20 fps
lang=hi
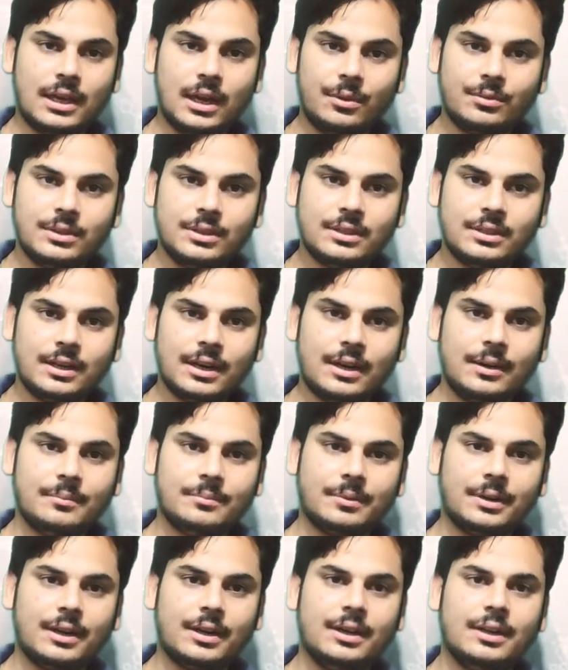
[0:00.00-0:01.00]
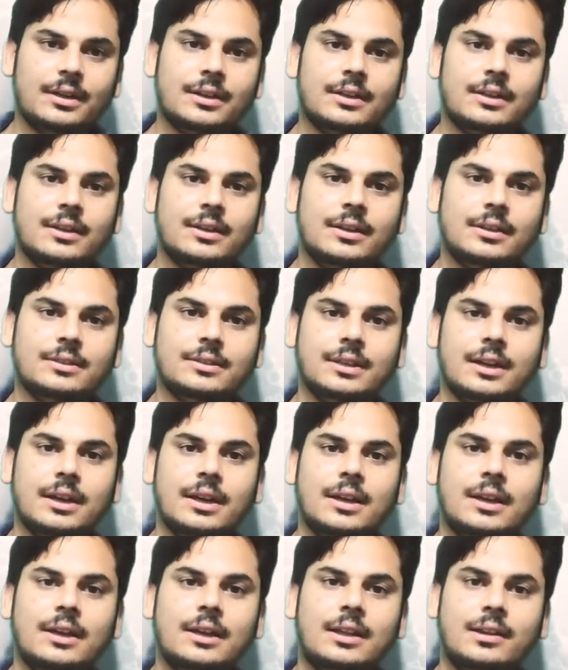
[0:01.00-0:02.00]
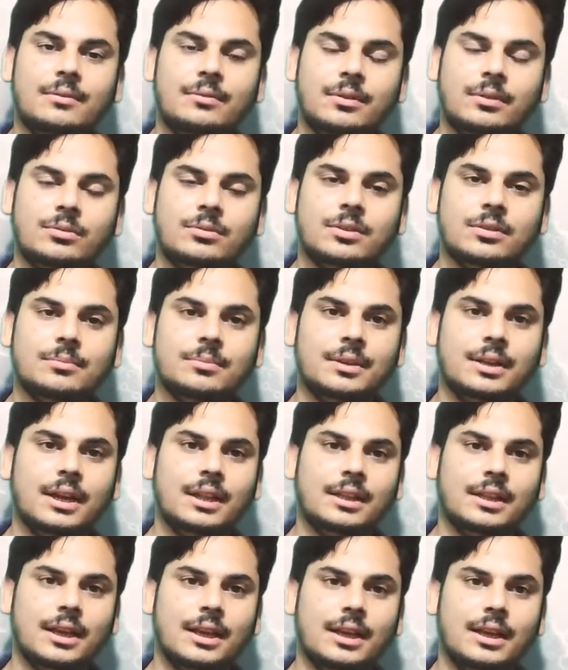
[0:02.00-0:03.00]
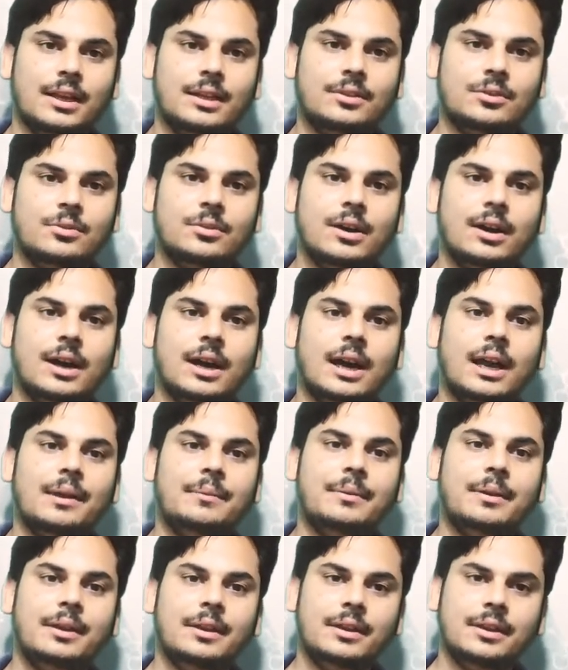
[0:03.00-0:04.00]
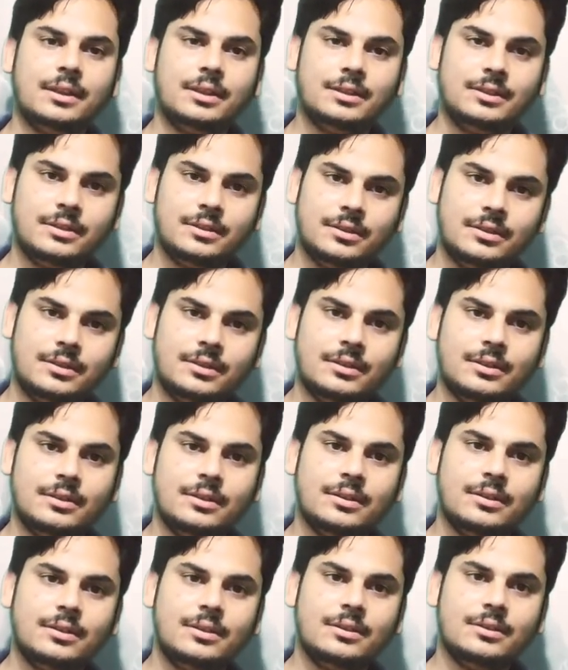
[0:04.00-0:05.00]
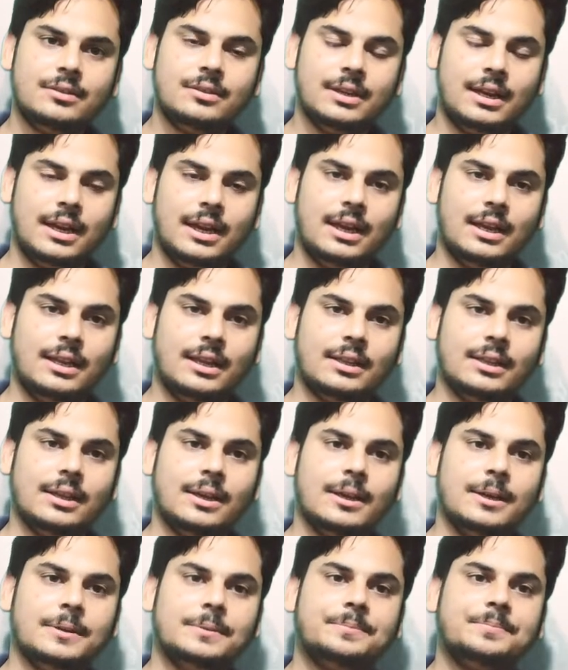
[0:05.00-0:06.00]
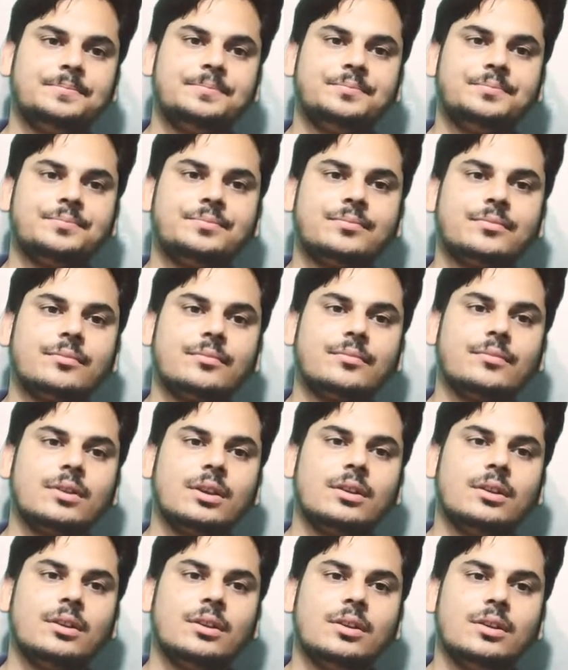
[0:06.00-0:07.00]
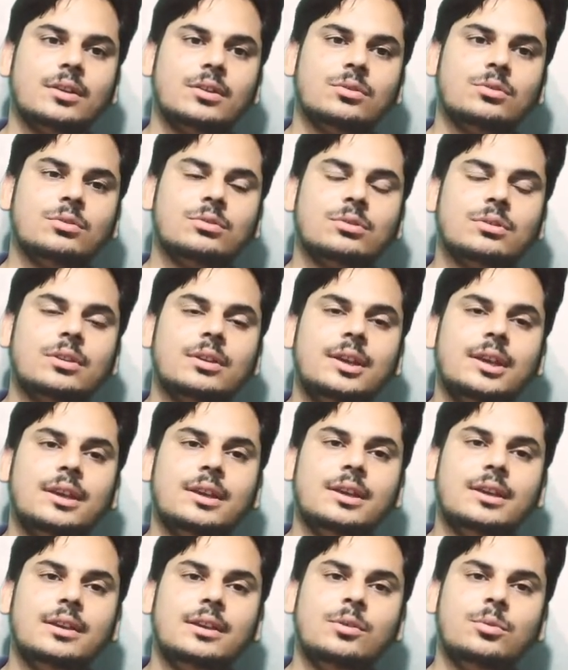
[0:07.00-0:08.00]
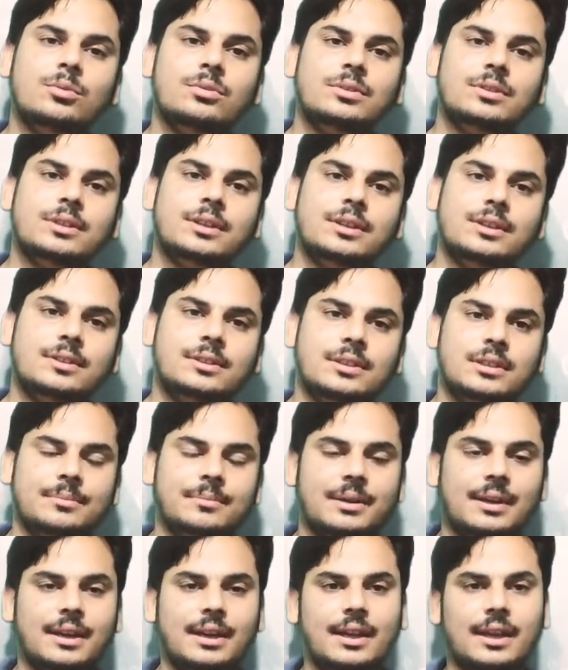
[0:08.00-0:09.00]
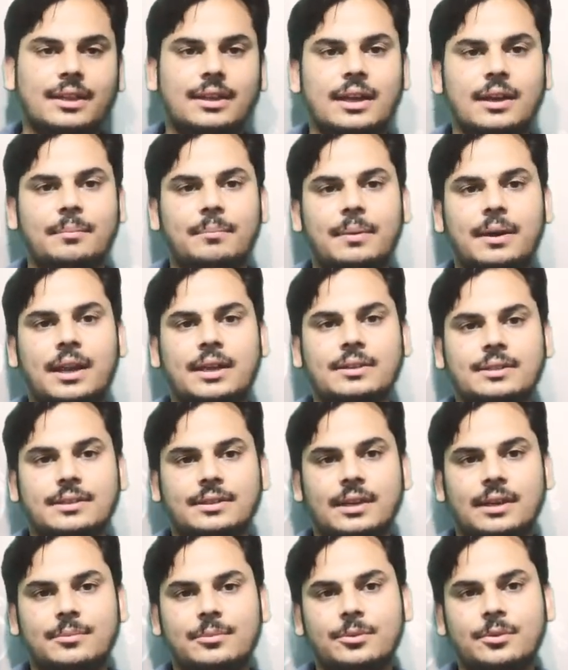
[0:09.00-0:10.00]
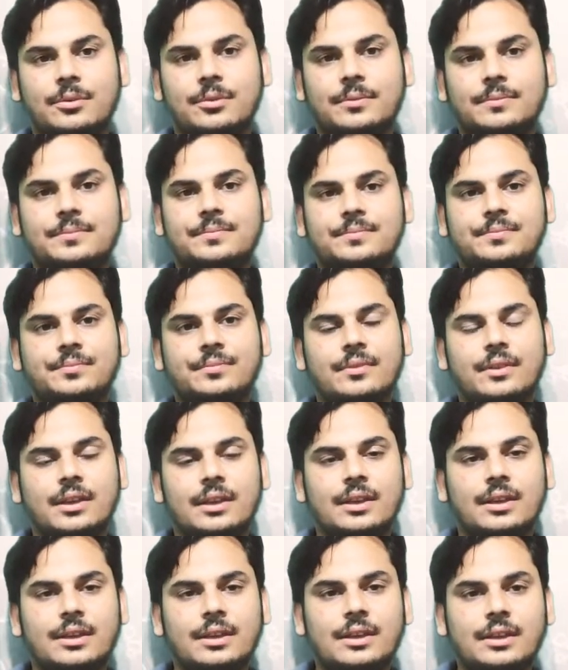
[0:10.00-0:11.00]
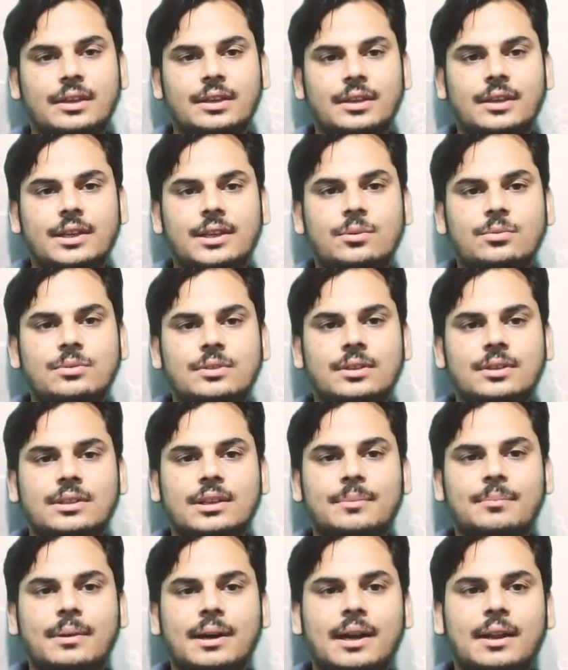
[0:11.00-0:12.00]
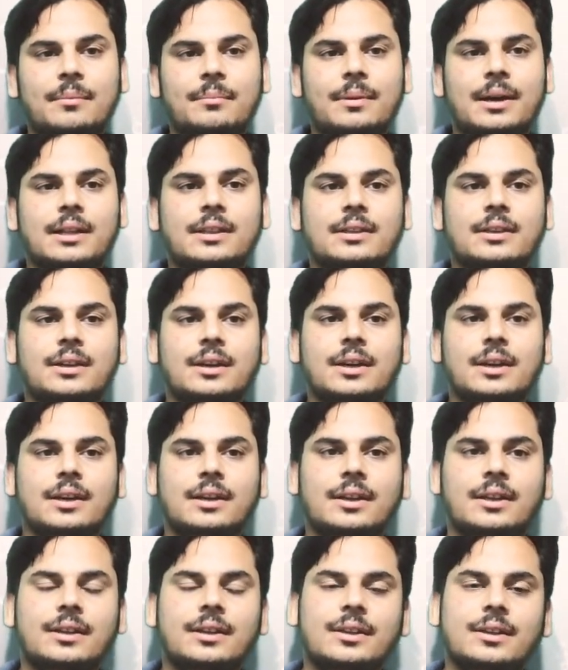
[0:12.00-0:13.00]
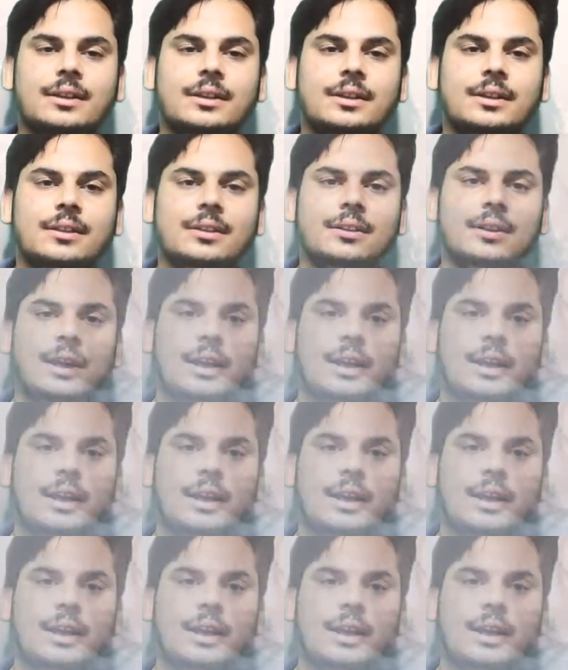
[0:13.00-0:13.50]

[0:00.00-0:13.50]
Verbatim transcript: थाउजेंड ग्राम का इसका इन्फ्यूज़न भी आता है जो आई भी चढ़ाया जाता है दोस्तों ये यूज किस चीज़ में किया जाता है पैरासीटामोल यूज़ की इसके बारे में बात करें तो